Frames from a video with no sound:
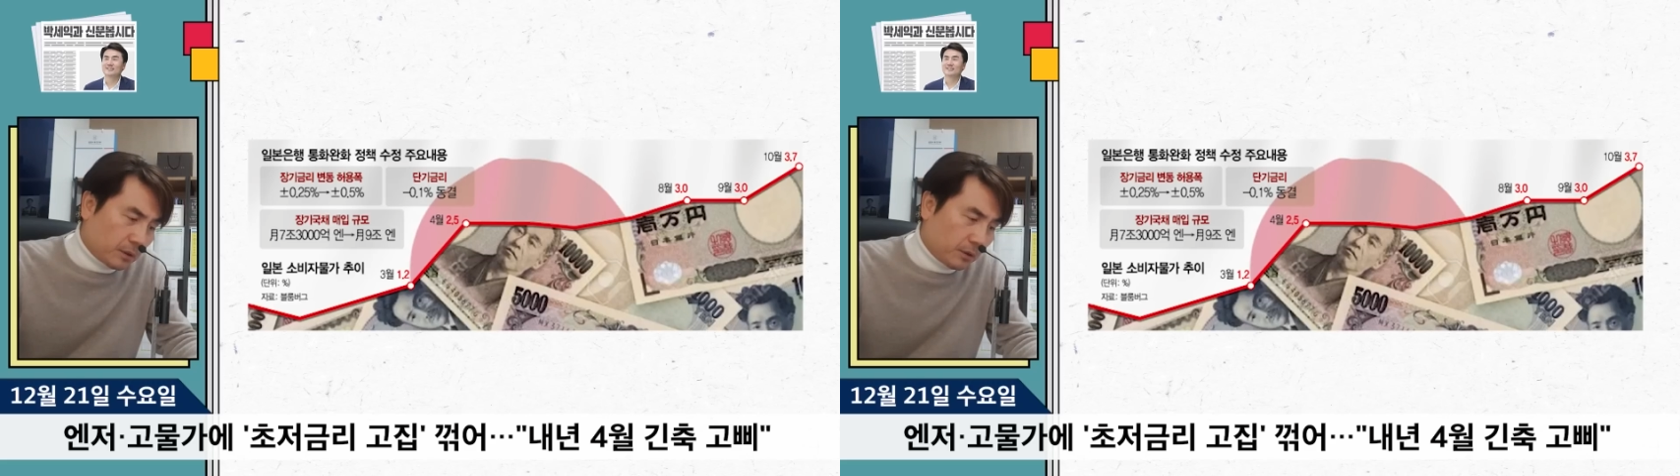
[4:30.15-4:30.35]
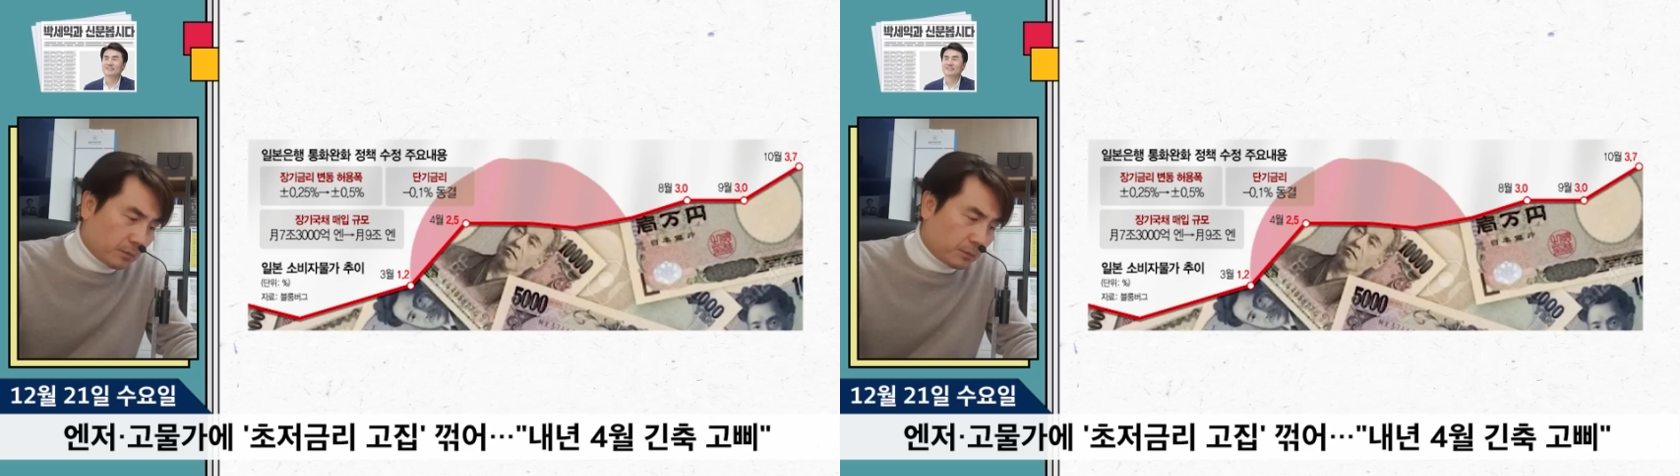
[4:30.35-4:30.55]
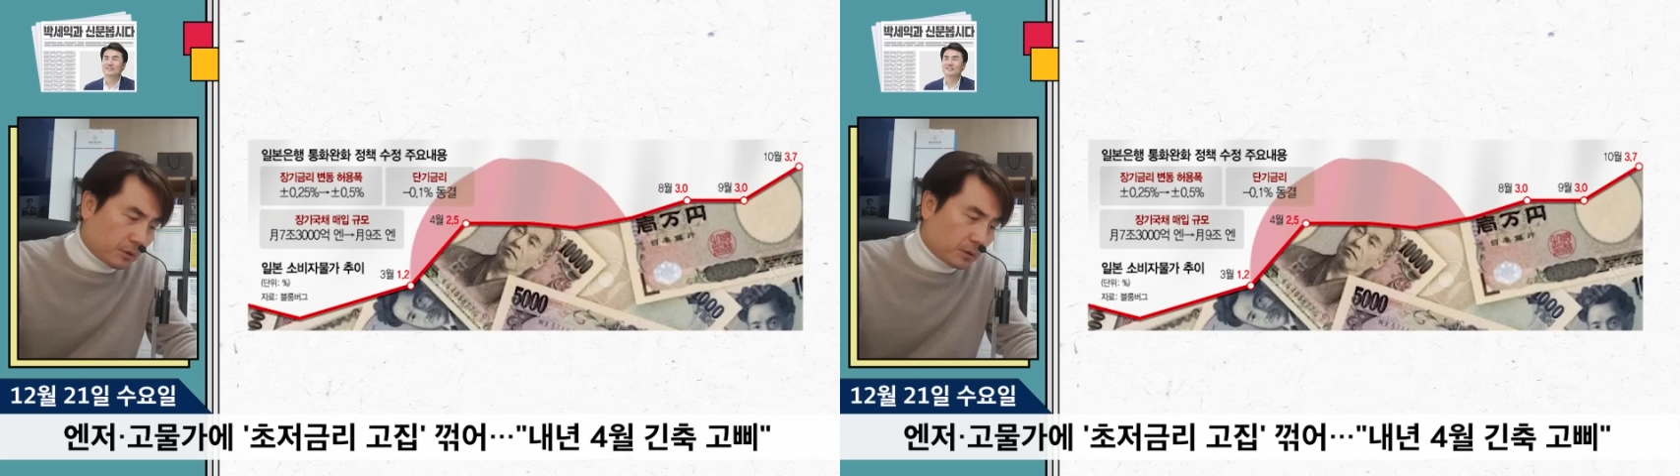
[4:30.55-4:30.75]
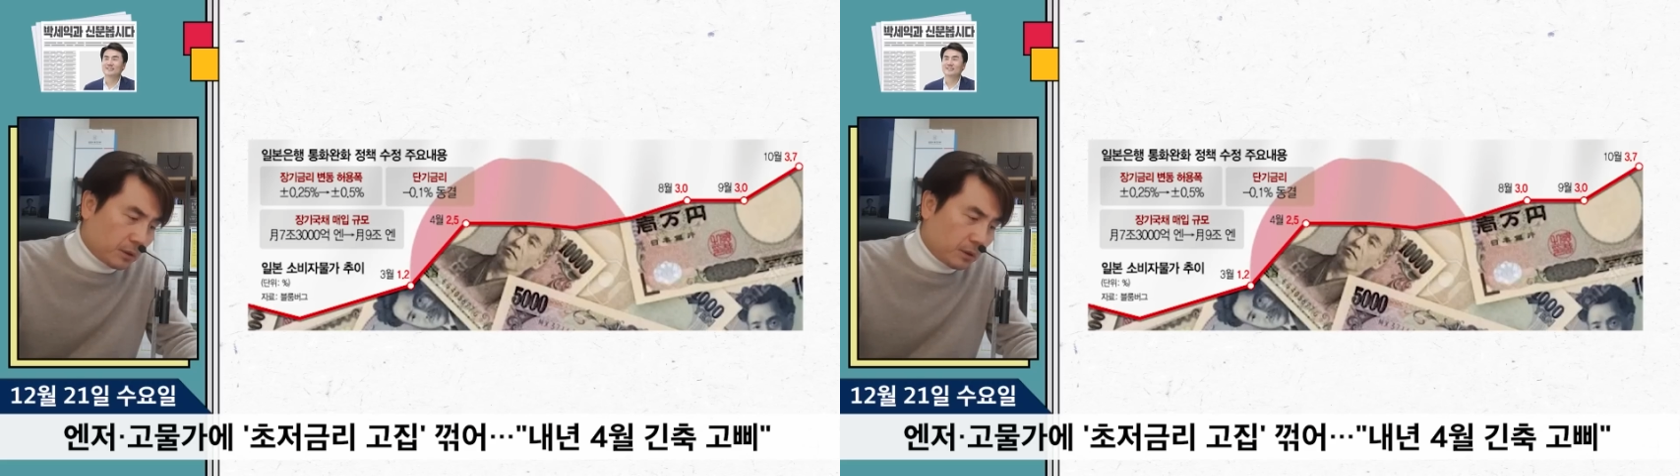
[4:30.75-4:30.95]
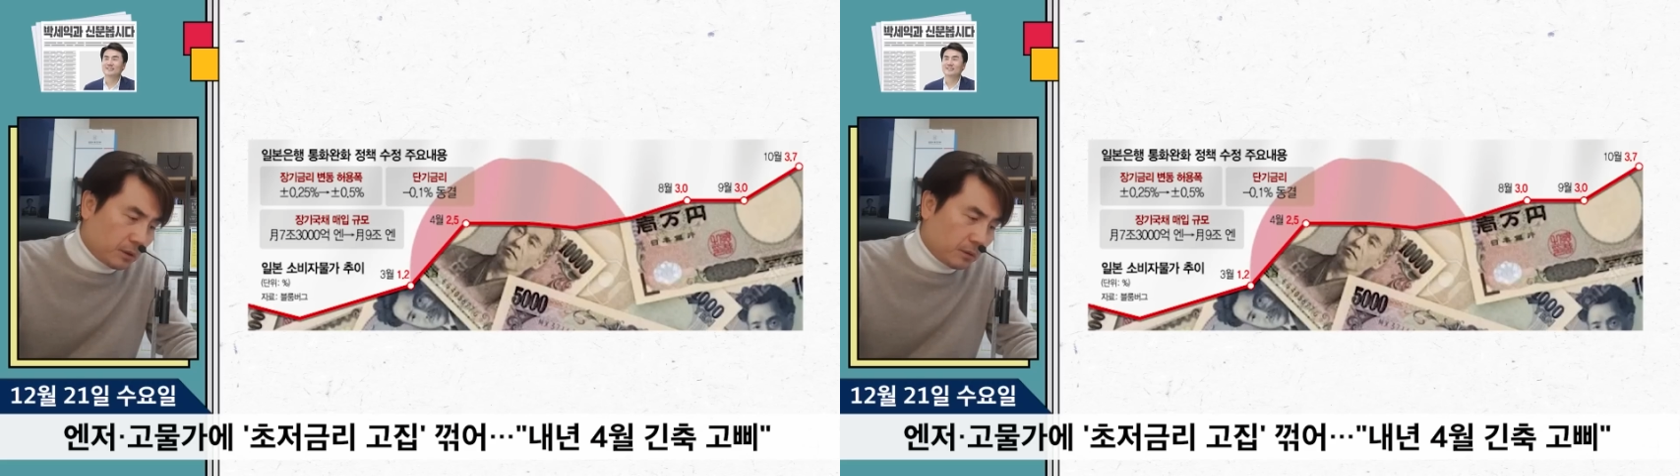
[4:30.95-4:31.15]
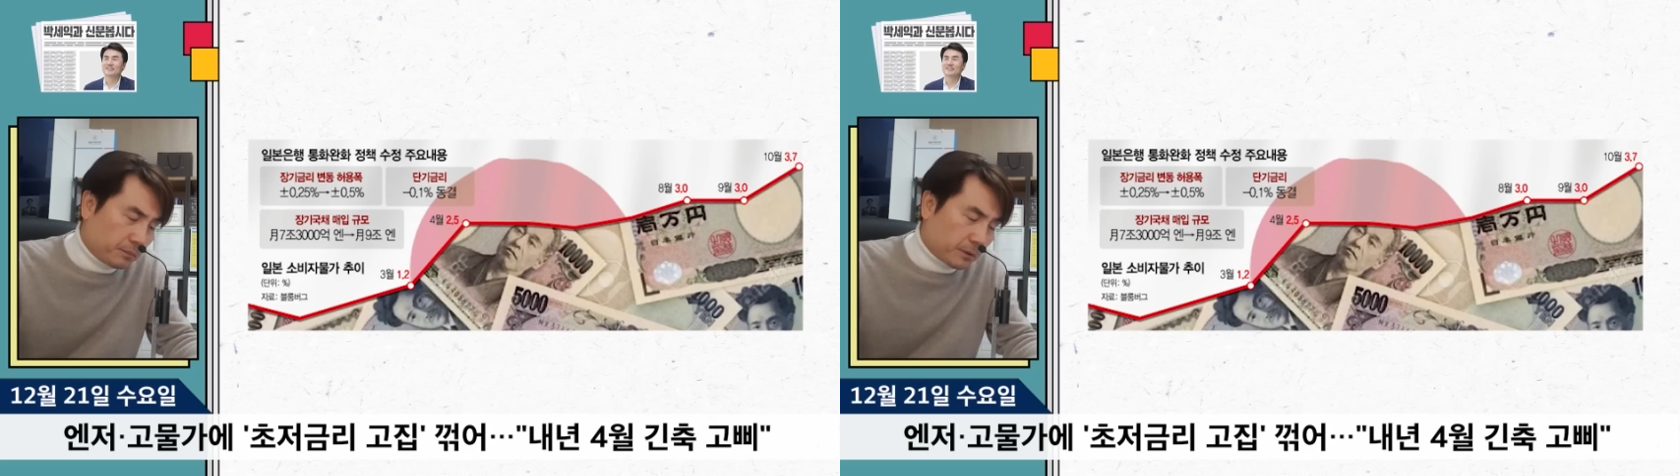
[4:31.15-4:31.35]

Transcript: 허용 폭을